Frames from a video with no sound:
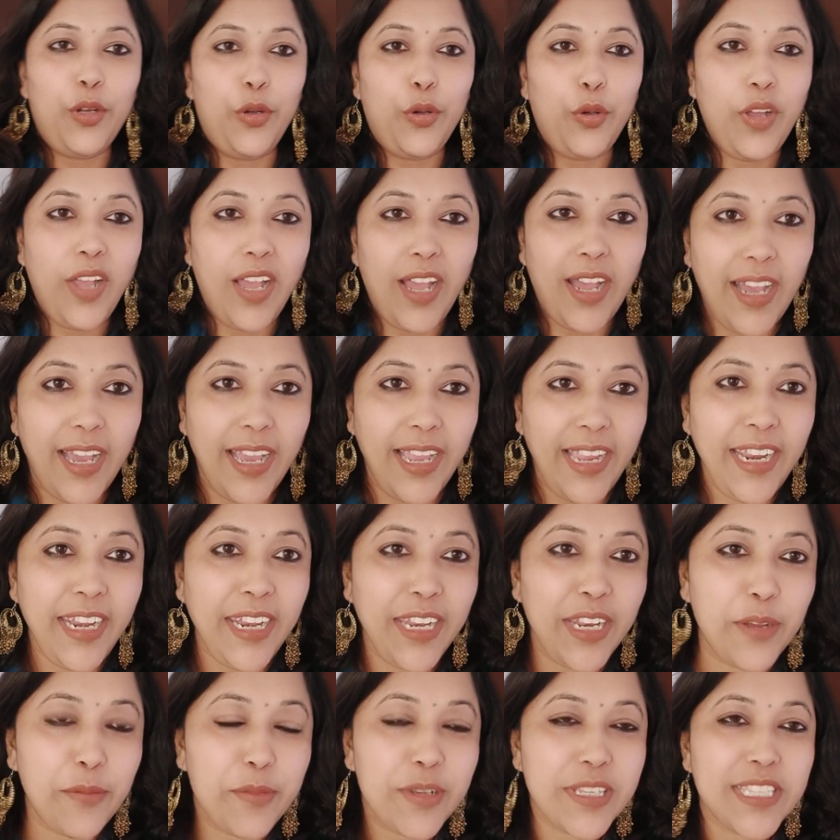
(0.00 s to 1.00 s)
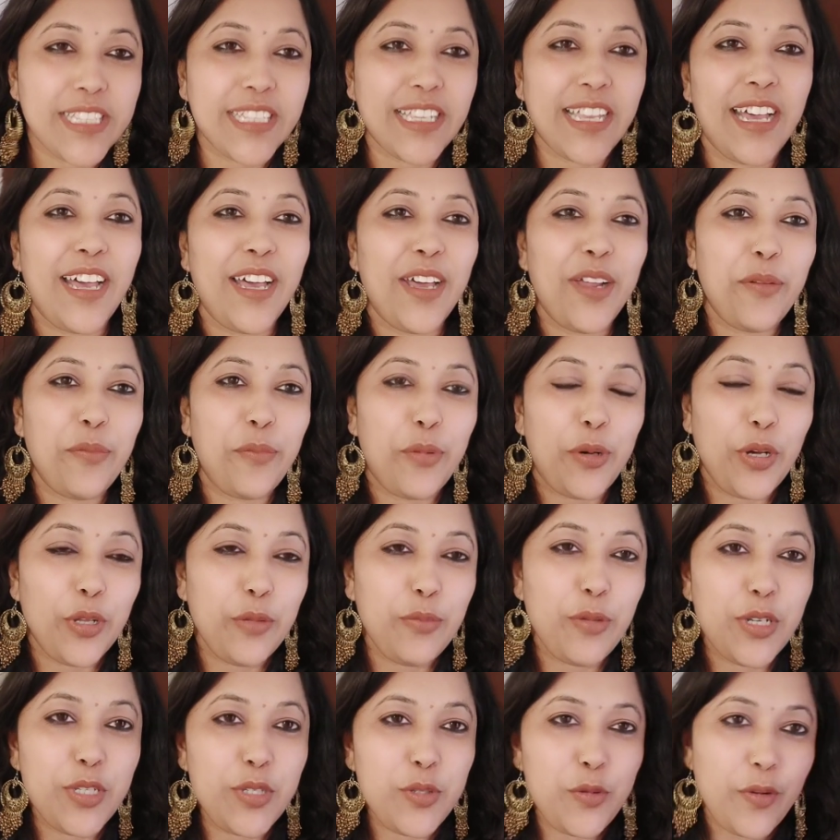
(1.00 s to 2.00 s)
तो हाय नमस्कार बहुत
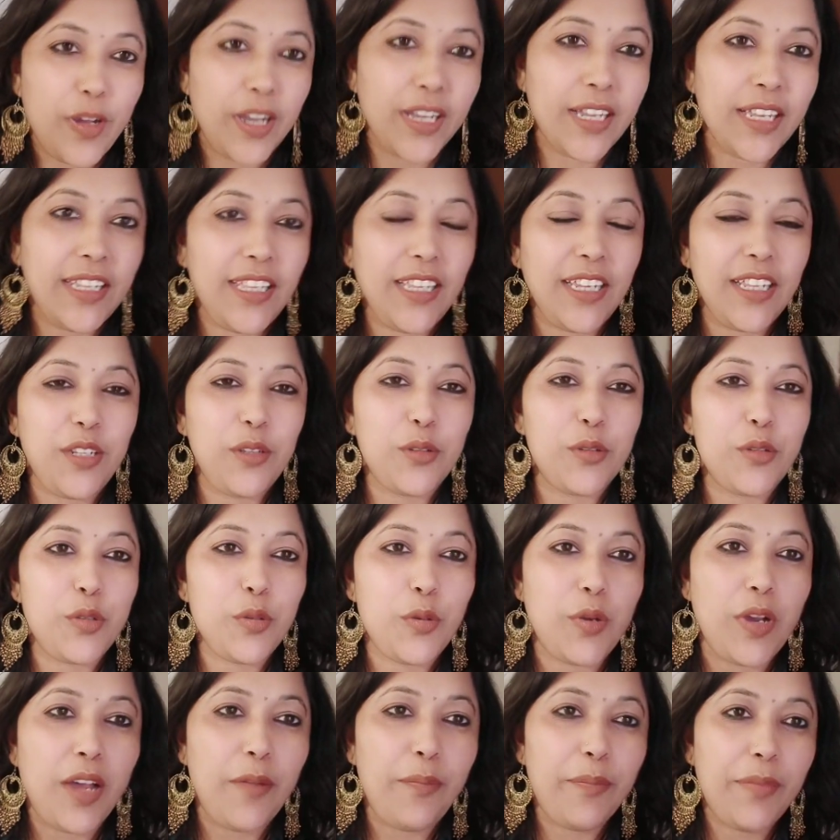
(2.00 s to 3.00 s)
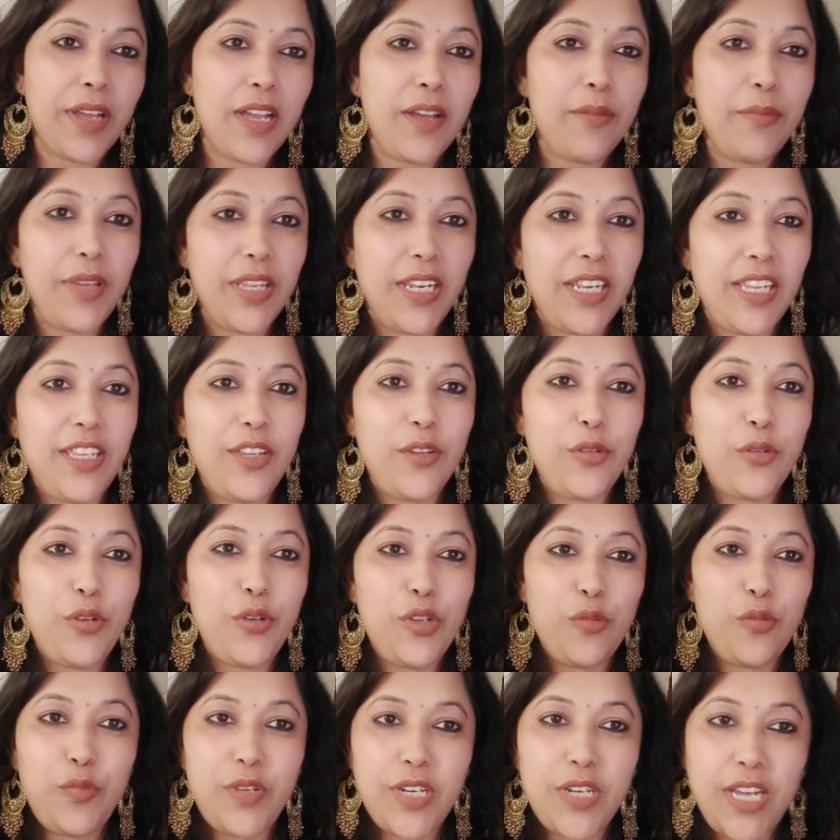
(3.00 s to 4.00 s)
बहुत स्वागत है दोस्तों आपका मेरे
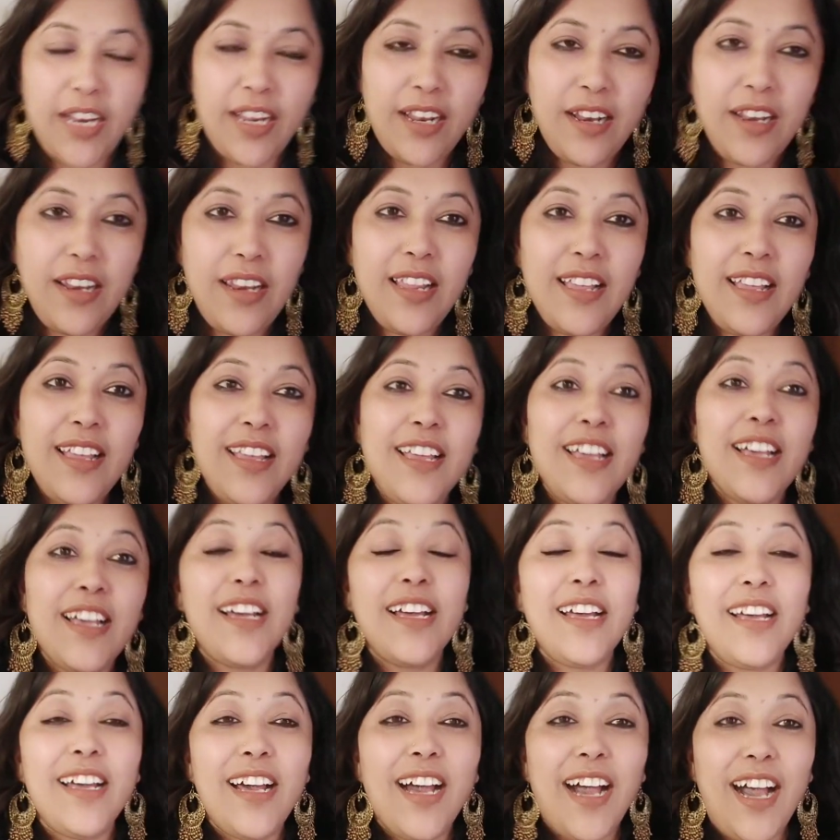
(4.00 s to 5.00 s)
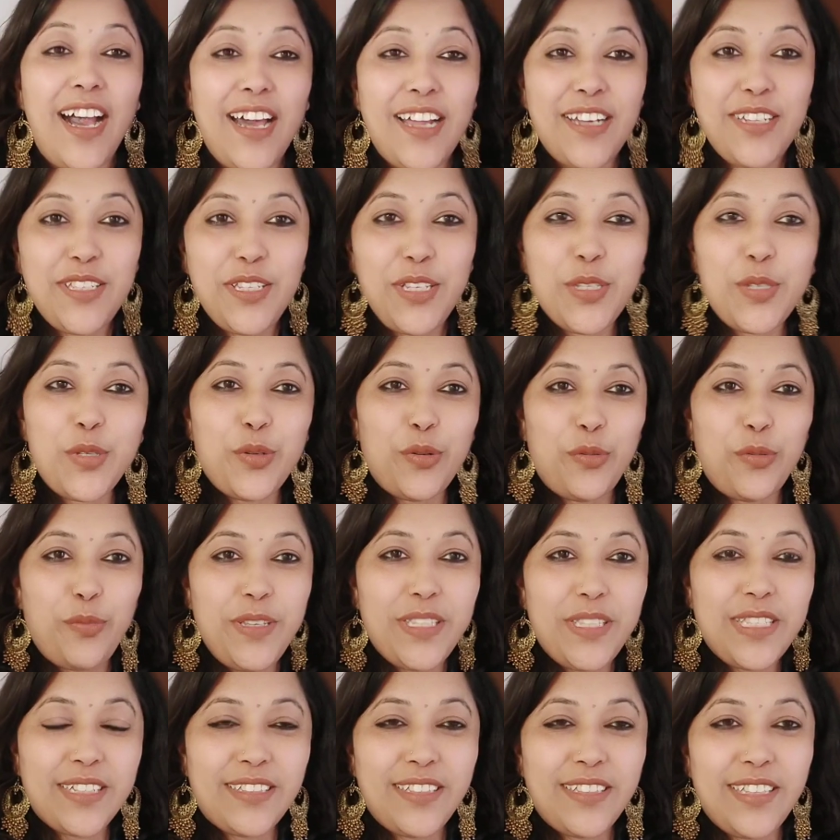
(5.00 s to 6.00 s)
यूट्यूब चैनल आरजे सोपी
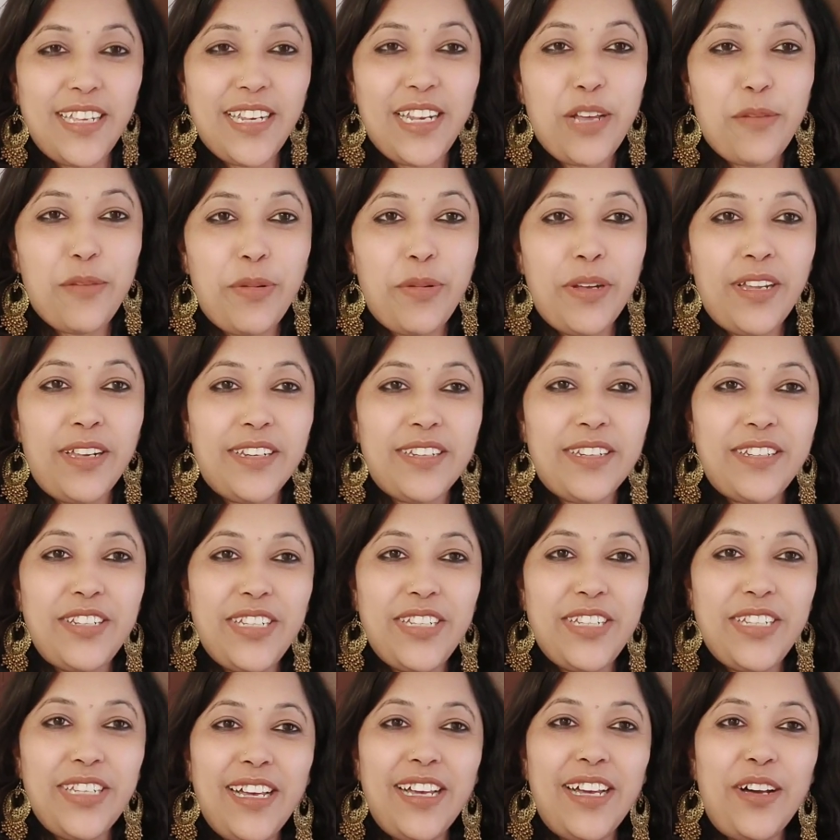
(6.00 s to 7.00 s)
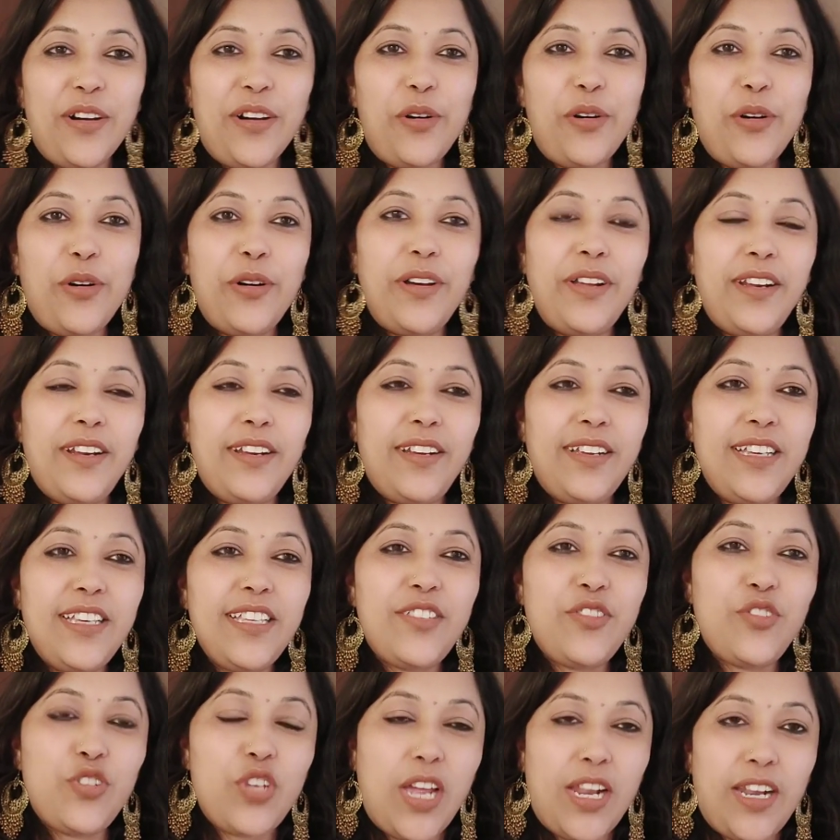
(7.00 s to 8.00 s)
सक्सेना पर जी हाँ और
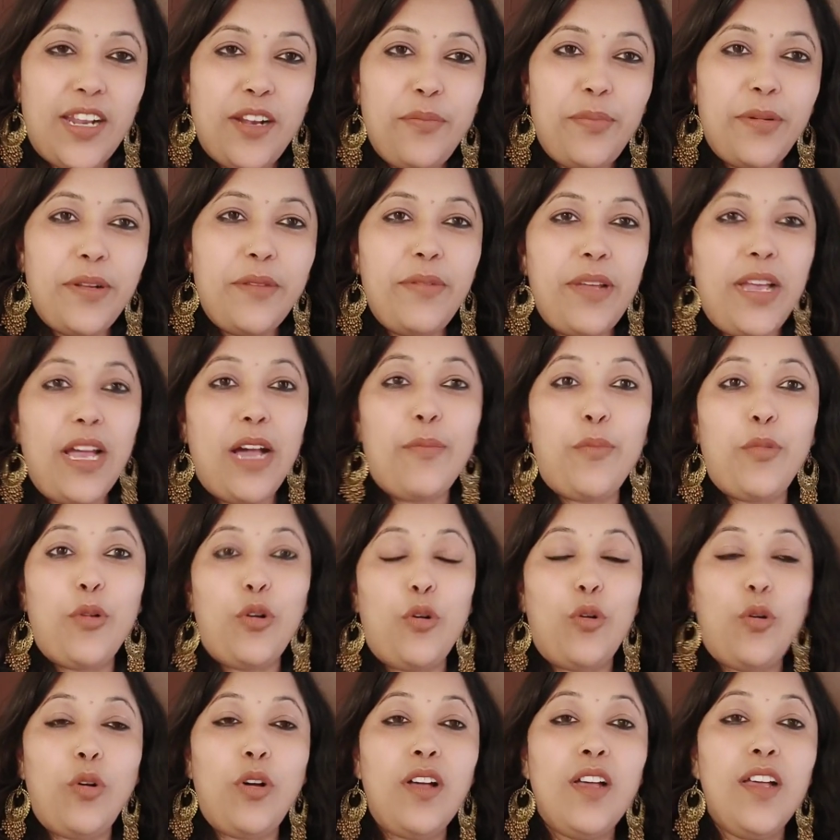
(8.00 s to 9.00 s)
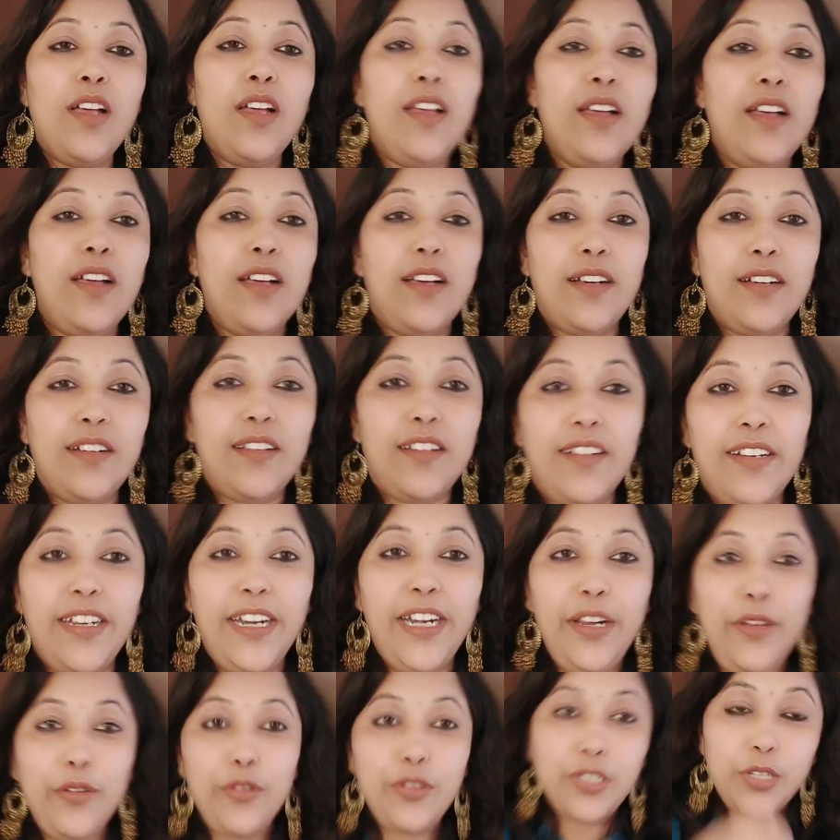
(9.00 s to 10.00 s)
इस चैनल पर मैं आपको
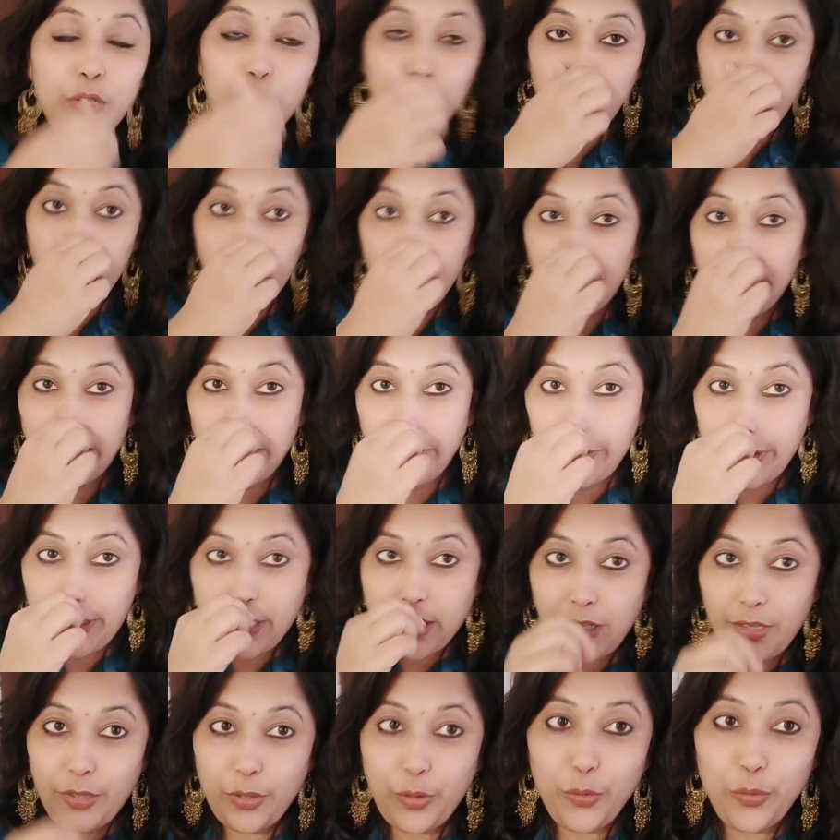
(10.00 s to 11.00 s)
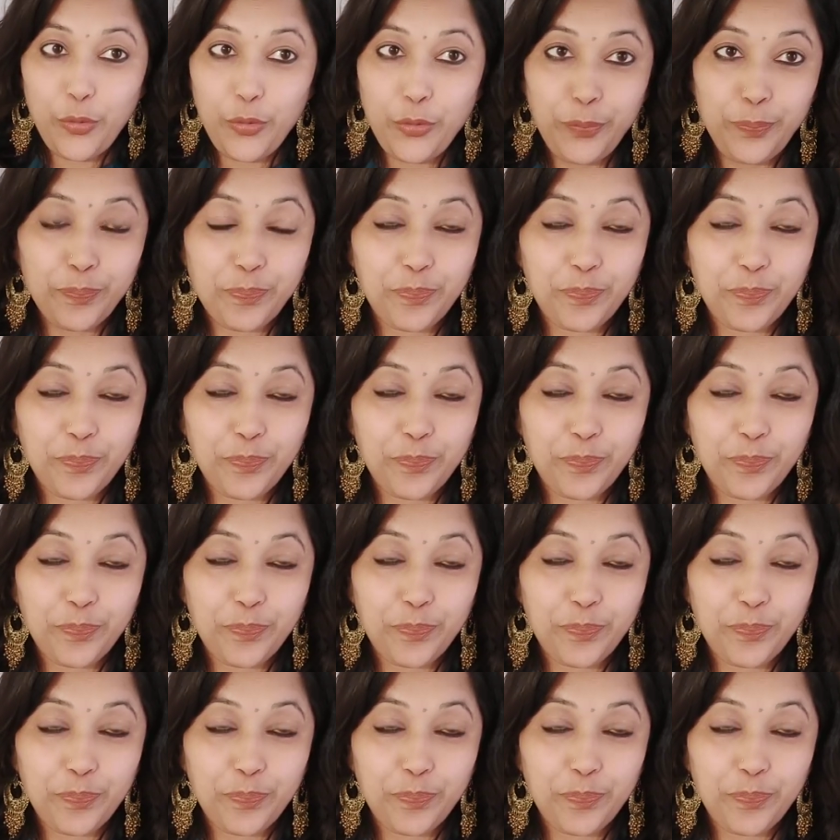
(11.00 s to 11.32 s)
रेडियो से जुड़ी बातें बताती हूँ